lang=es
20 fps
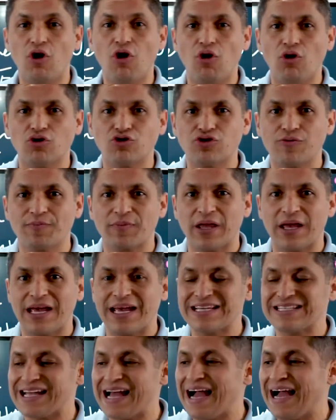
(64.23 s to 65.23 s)
dos,
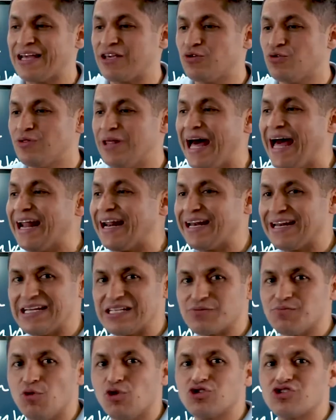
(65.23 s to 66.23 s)
es
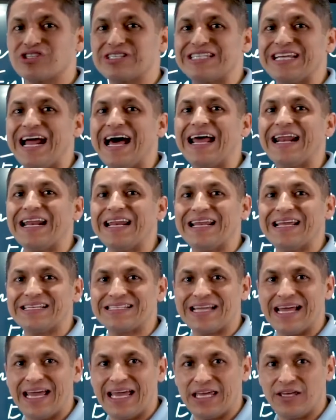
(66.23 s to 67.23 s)
ayudarles,
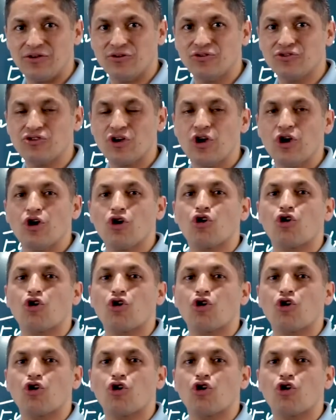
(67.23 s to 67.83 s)
mostrarles a ellos